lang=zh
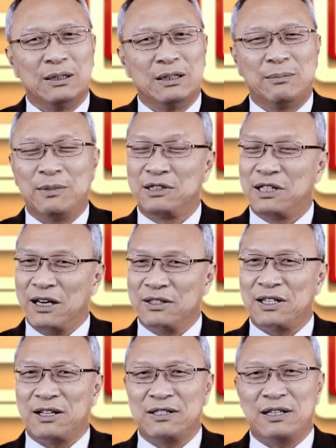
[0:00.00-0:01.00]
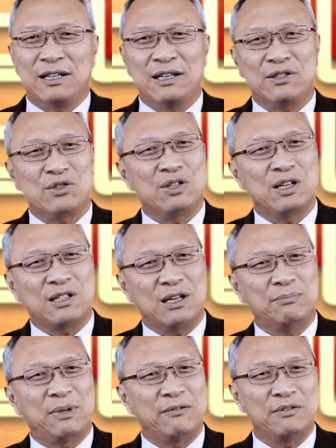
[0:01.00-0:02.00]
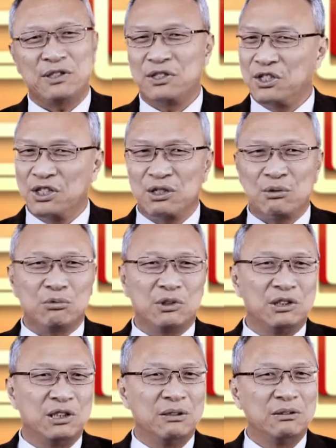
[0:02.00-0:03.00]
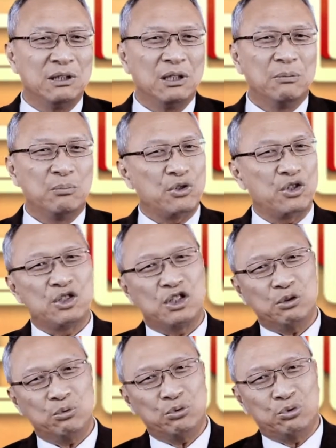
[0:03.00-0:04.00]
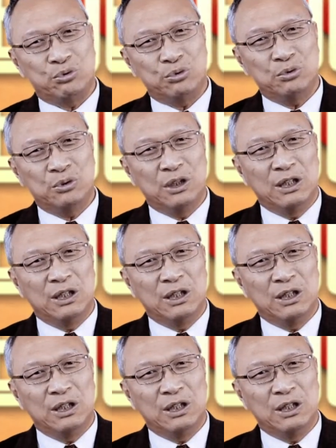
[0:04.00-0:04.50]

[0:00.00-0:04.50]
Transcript: 那么这样讲起来，世界上百分之七十五的人不是基督徒，